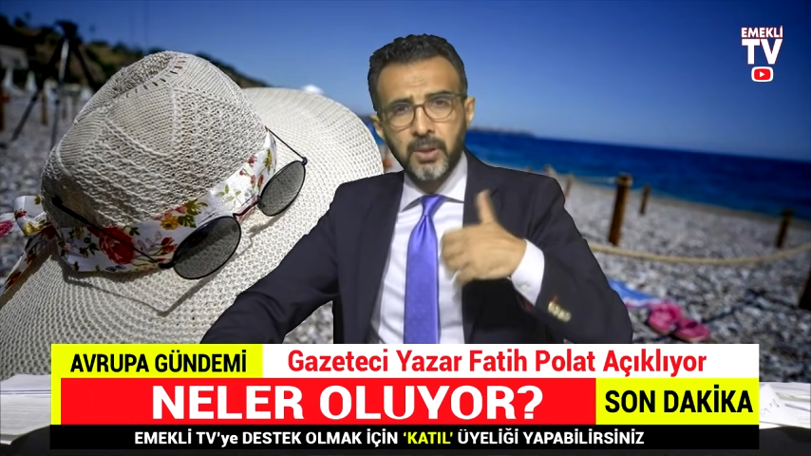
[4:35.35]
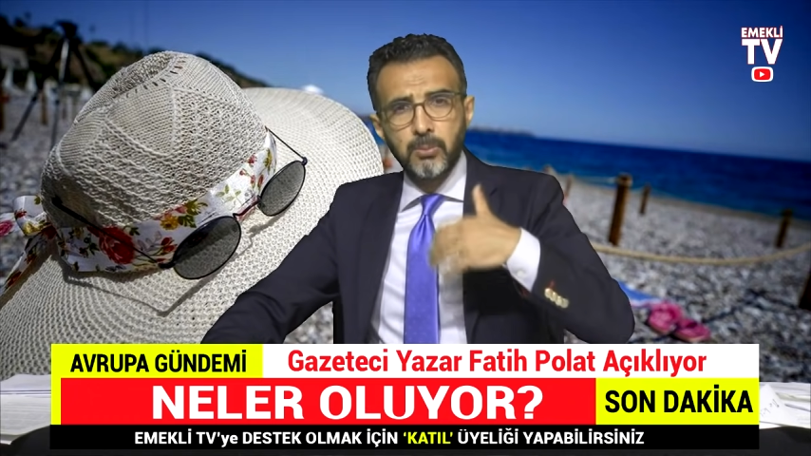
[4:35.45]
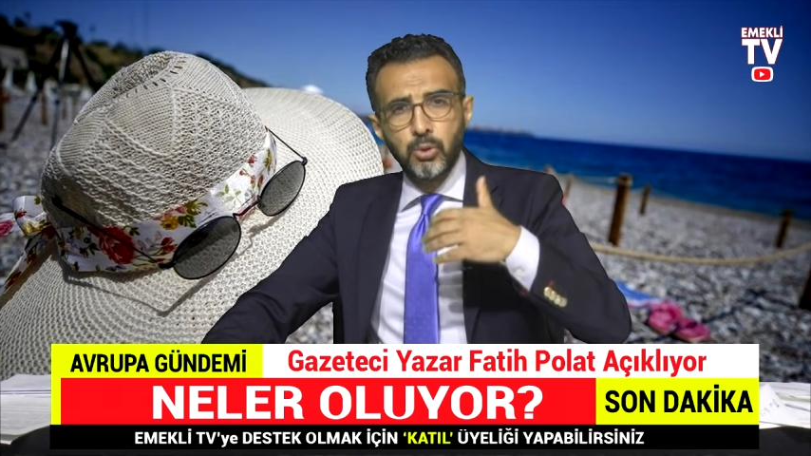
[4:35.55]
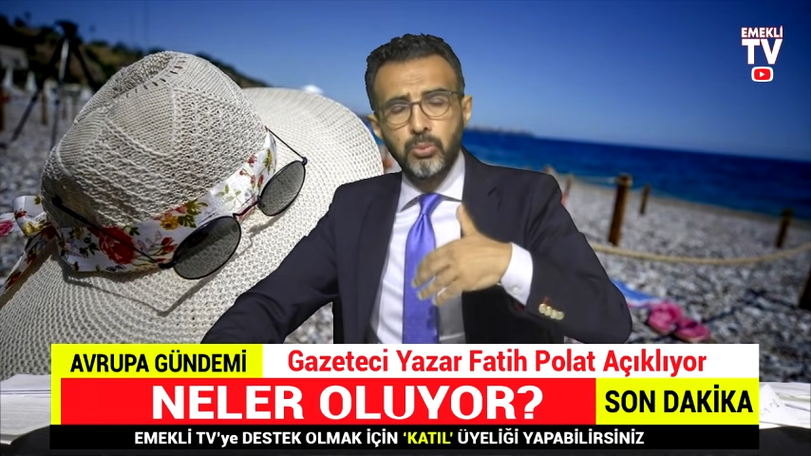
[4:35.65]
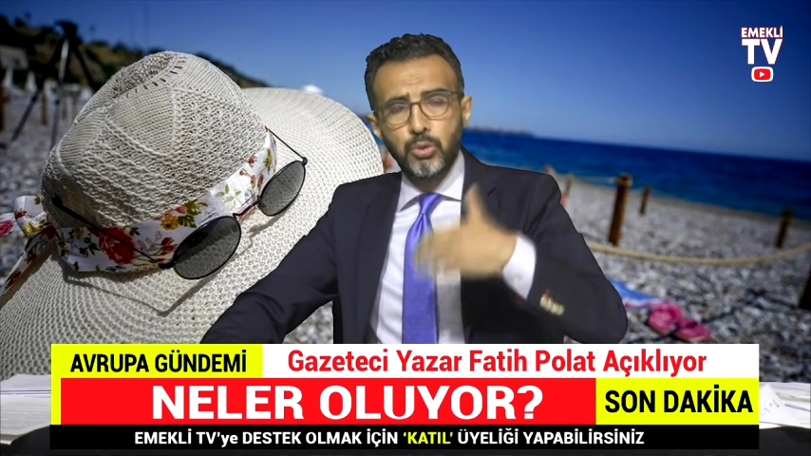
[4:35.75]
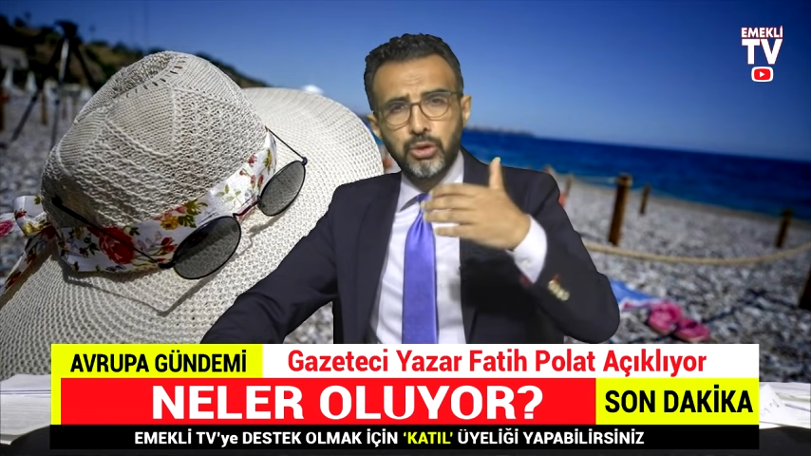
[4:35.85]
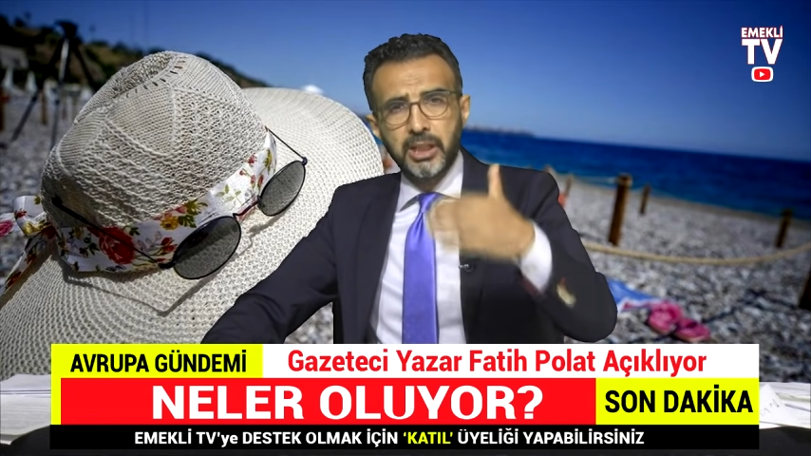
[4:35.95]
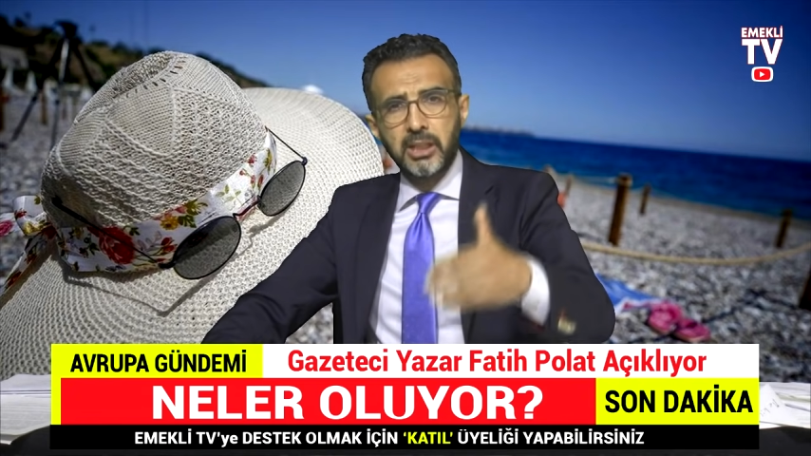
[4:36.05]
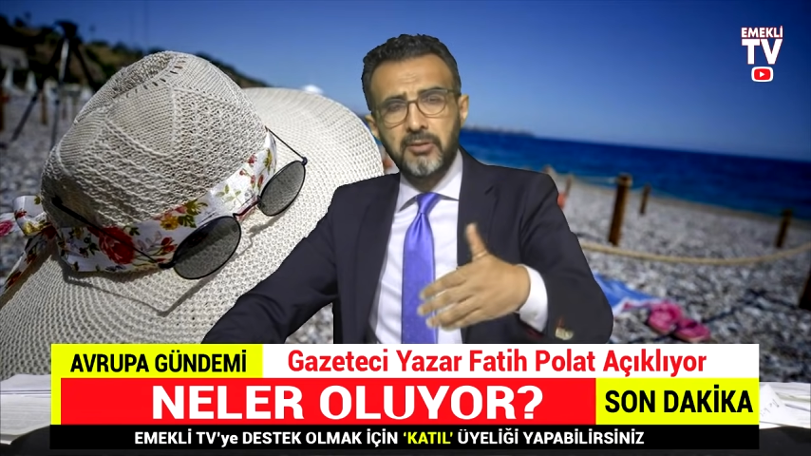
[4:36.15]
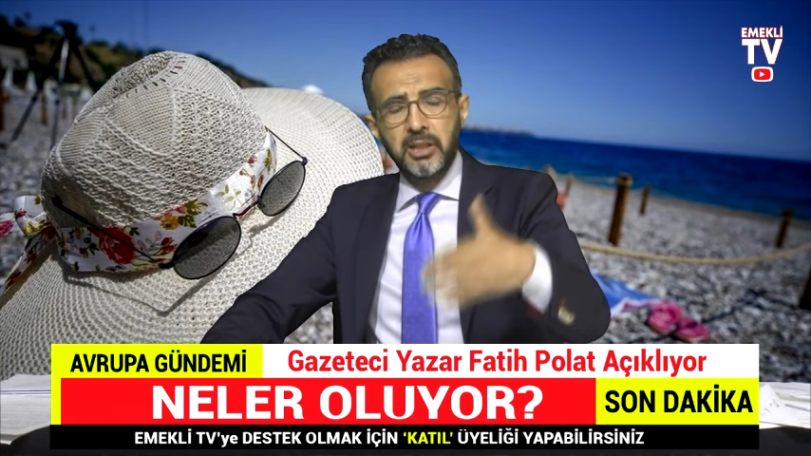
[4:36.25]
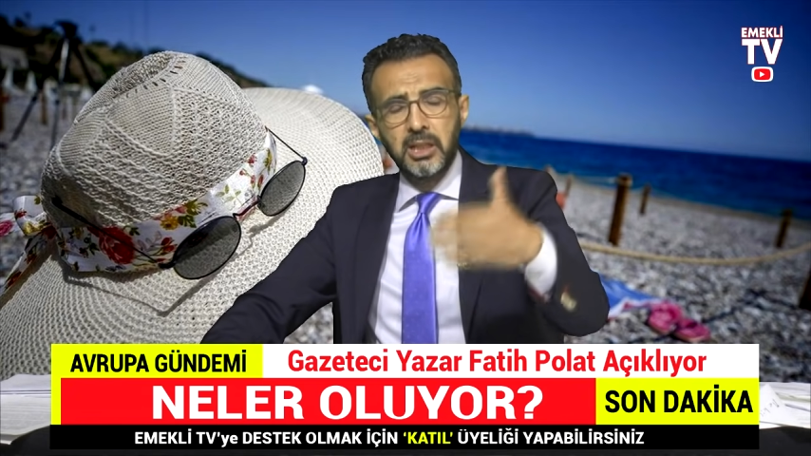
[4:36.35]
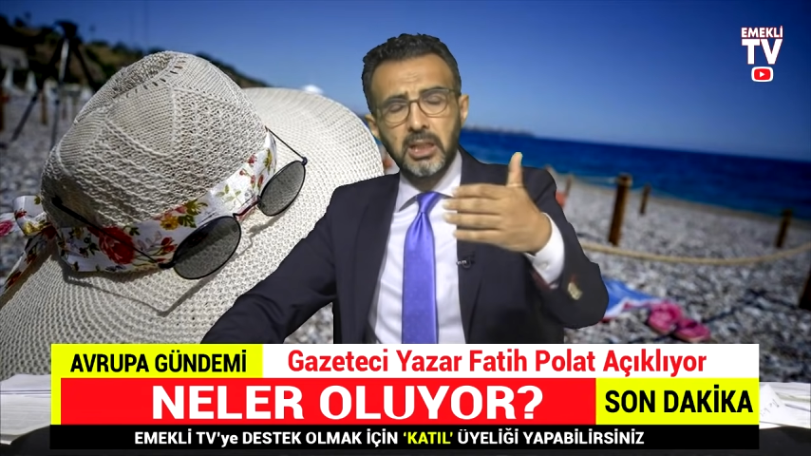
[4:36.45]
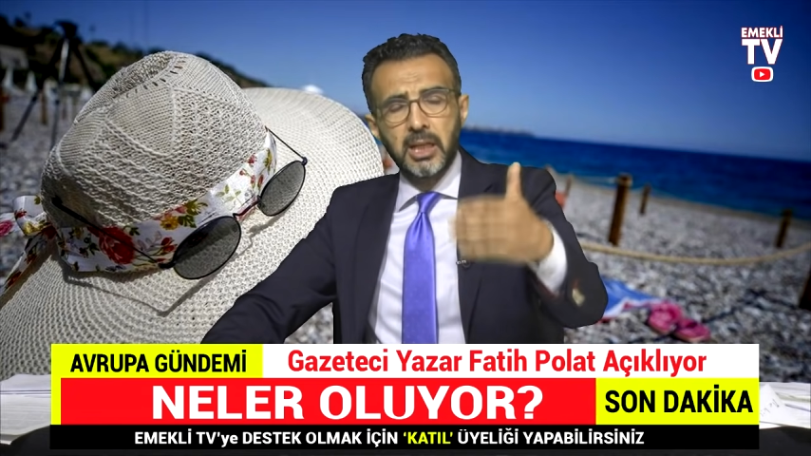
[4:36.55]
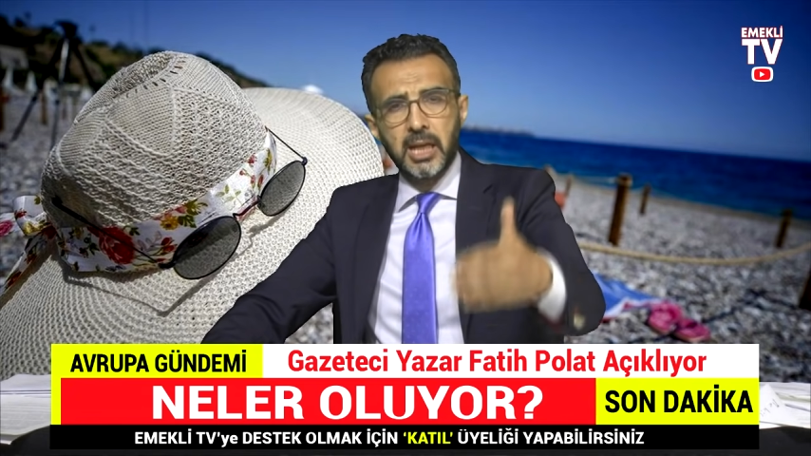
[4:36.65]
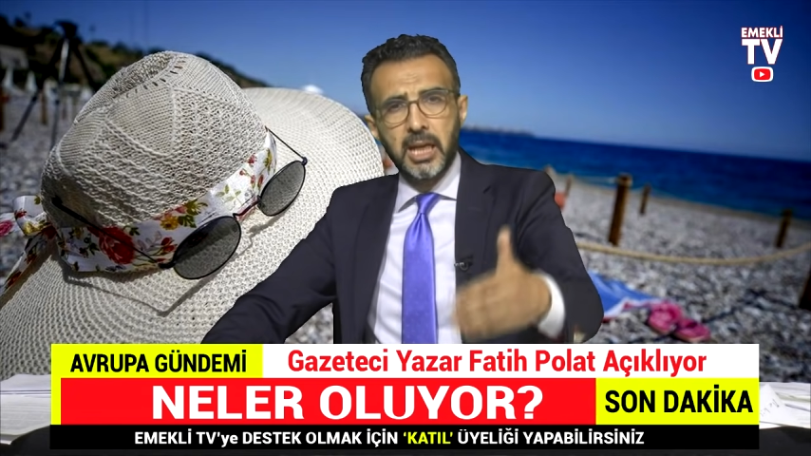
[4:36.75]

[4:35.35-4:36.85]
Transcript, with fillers: bu müstakil villalara,